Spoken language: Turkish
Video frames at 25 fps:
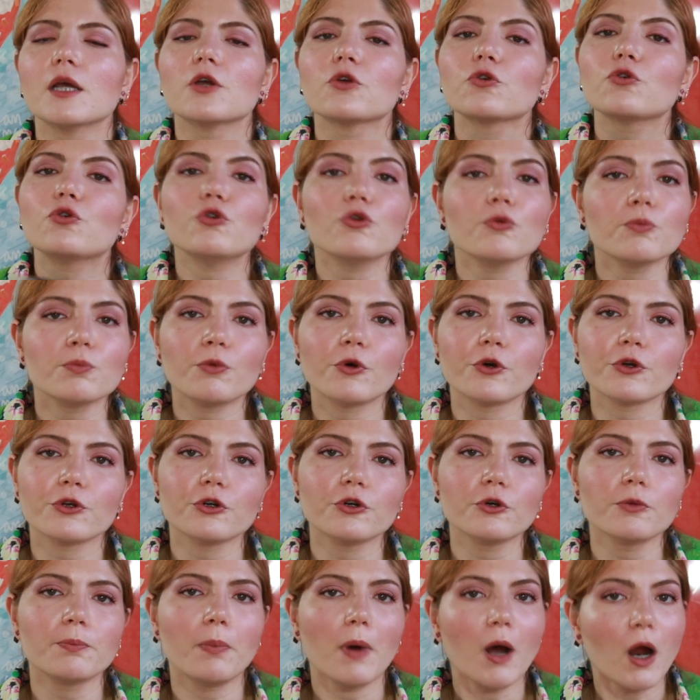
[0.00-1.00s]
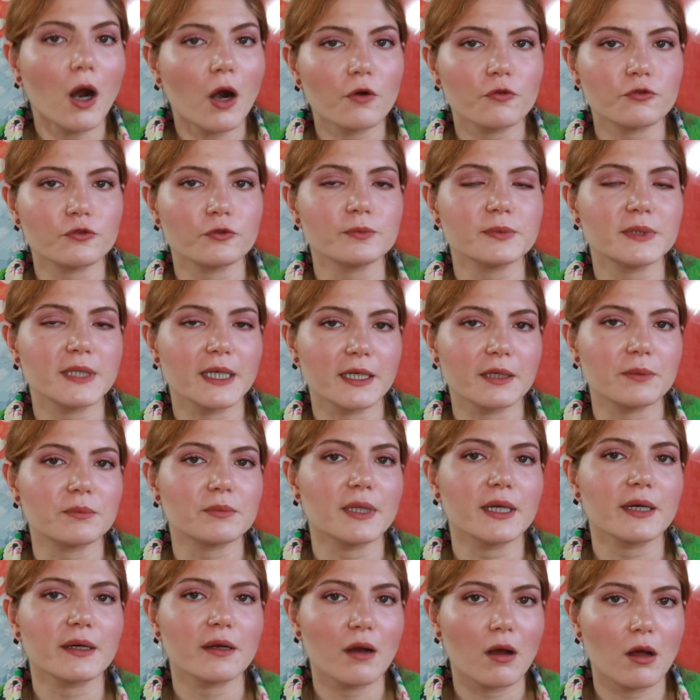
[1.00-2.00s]
Gün boyu parfüm
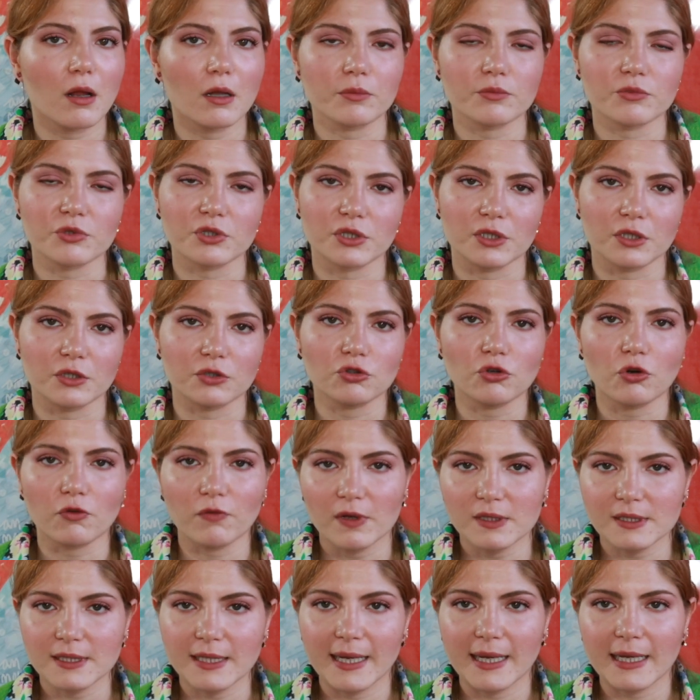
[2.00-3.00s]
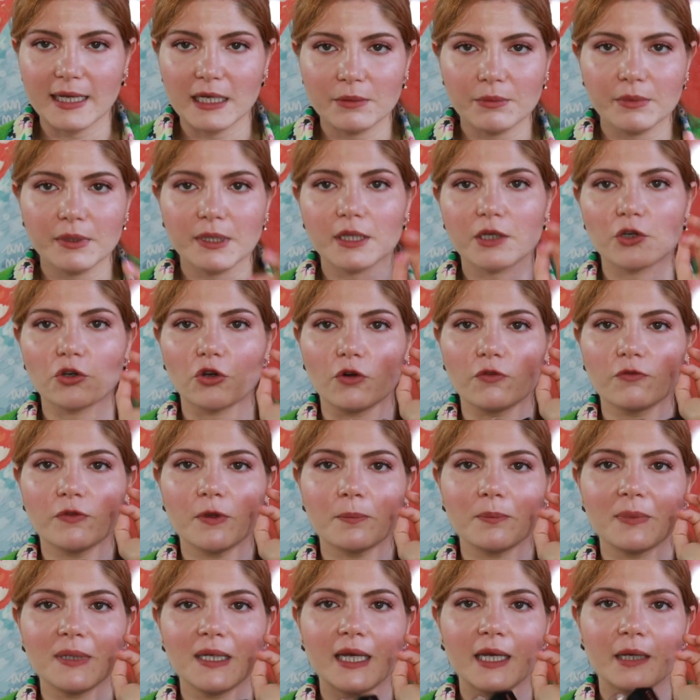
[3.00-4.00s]
tenimde kalmıştı. Çok fazla elimi yıkıyorum
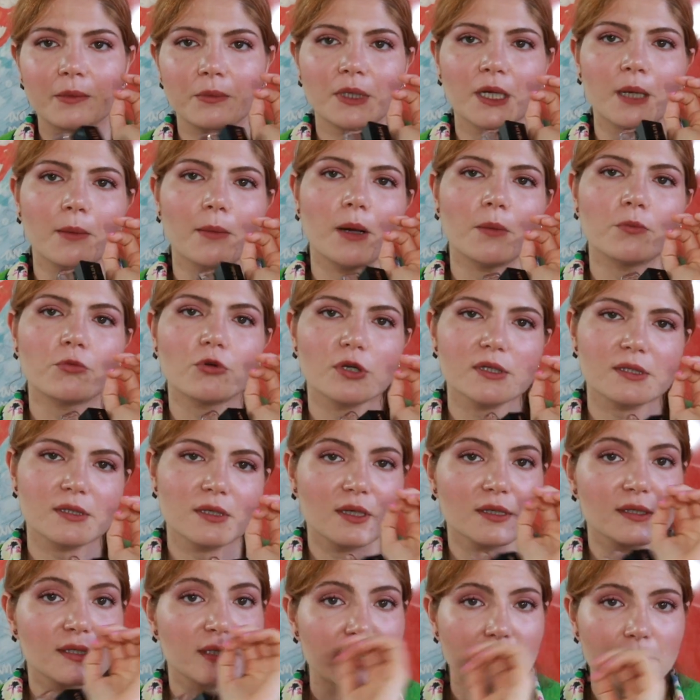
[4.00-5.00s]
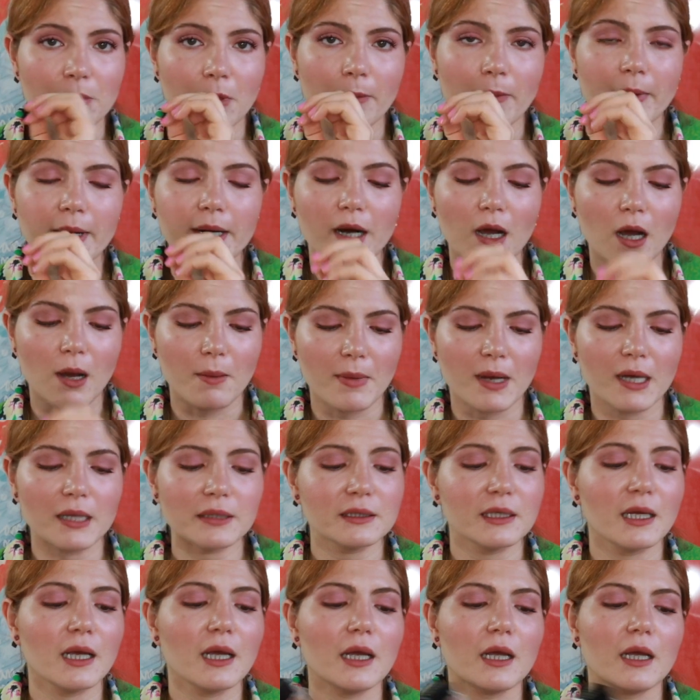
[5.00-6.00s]
ve bileğimin hemen burasına sıkmama rağmen
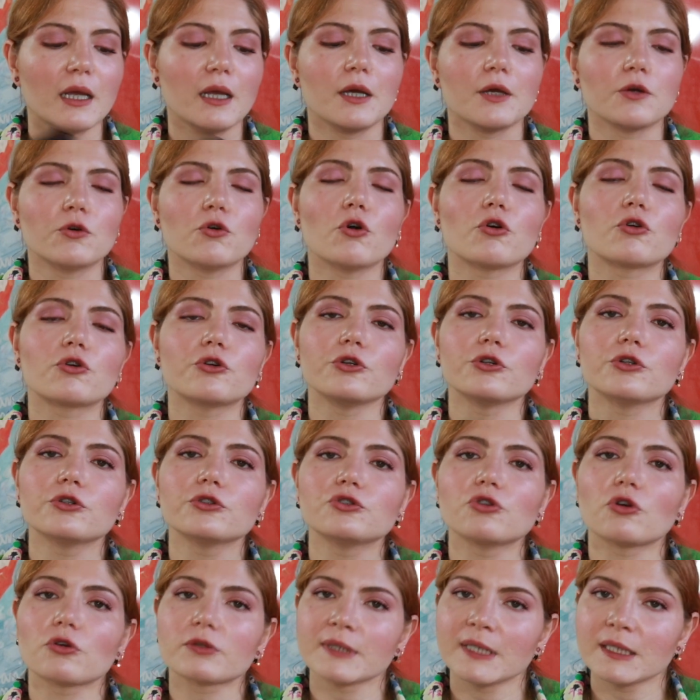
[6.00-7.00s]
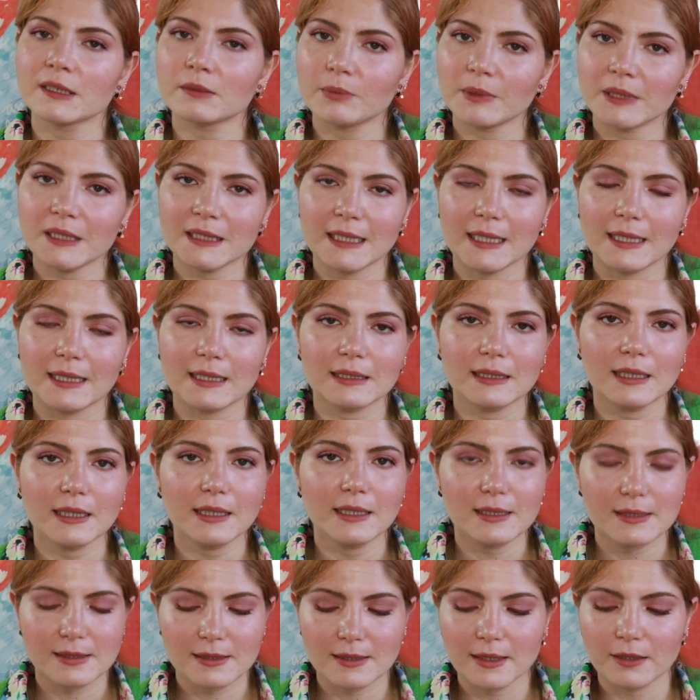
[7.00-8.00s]
kokuyu çok net bir şekilde
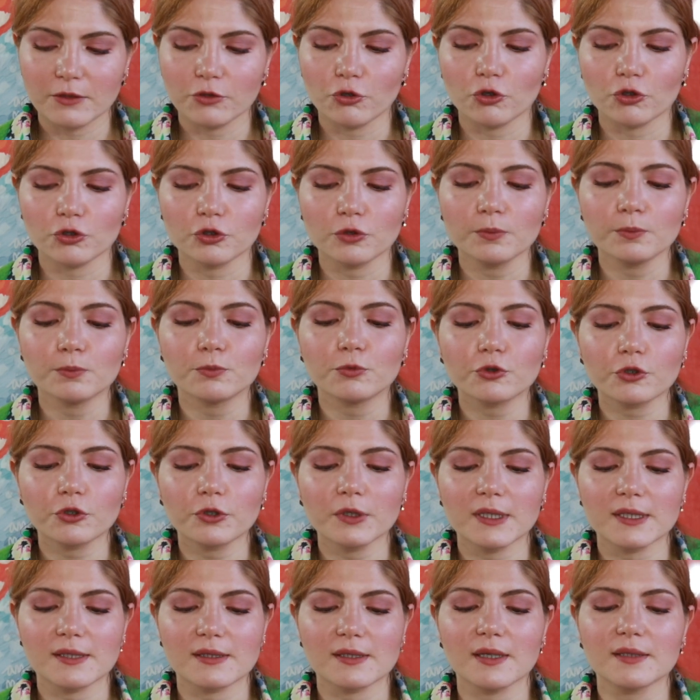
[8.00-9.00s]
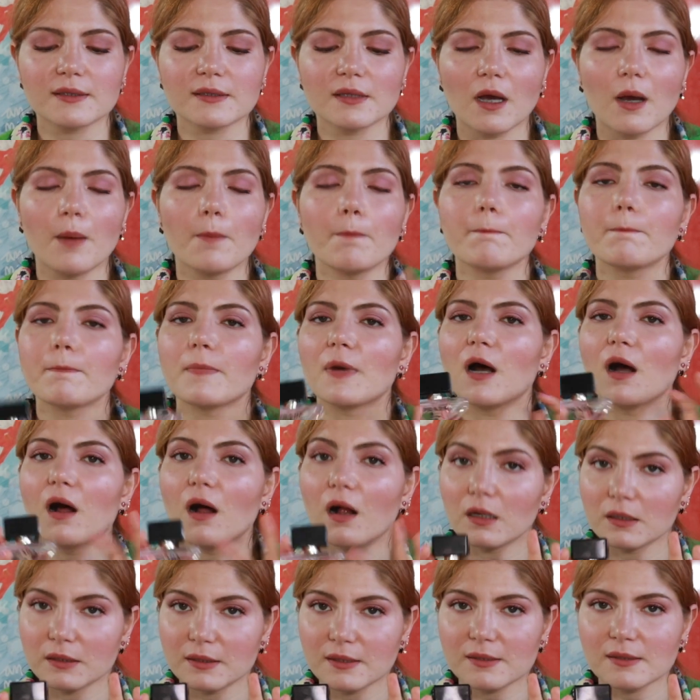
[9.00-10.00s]
hissediyordum. Bugün ise tam
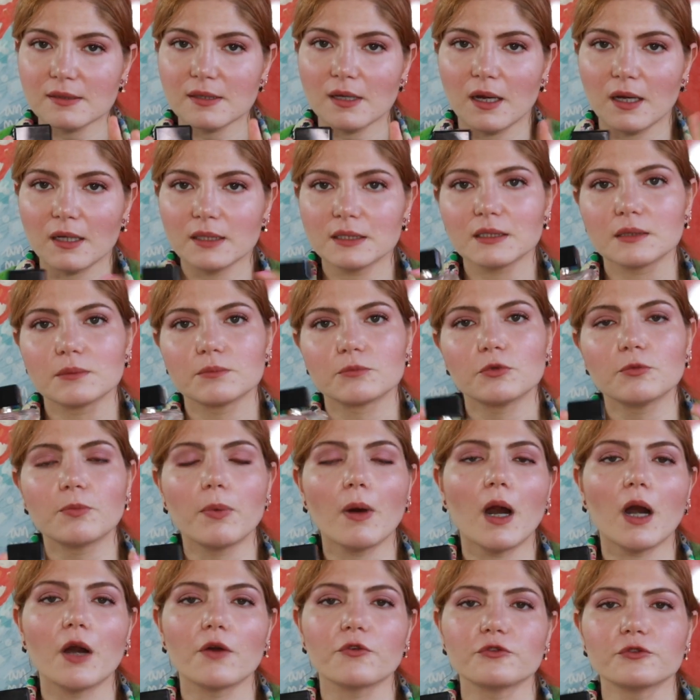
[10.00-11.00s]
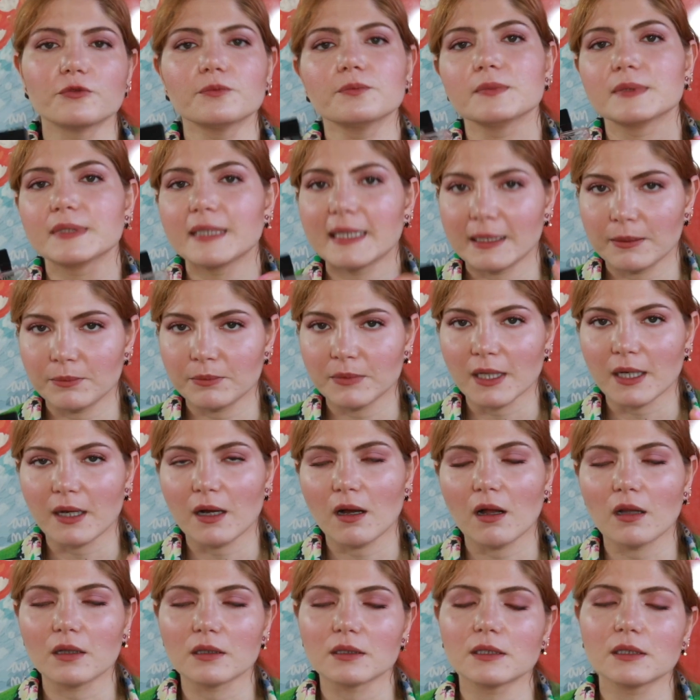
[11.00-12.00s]
6 saat bu parfüm tenimde
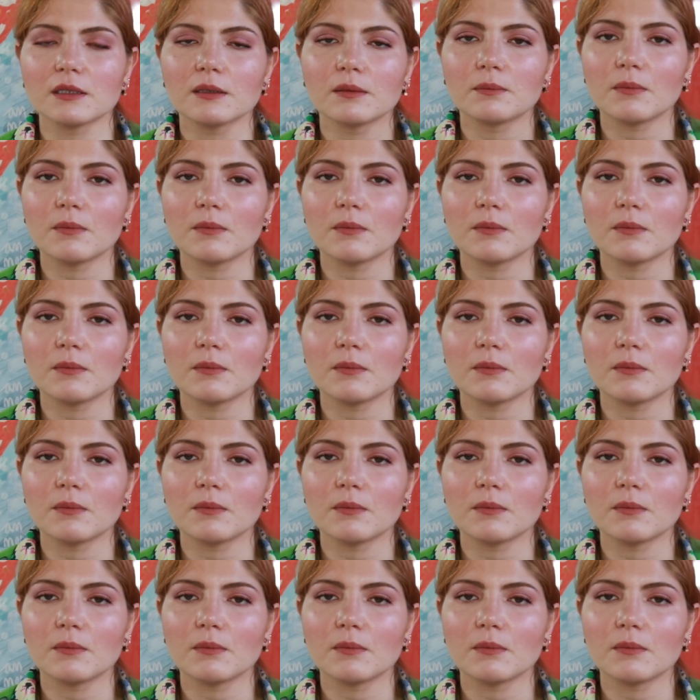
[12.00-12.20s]
kaldı.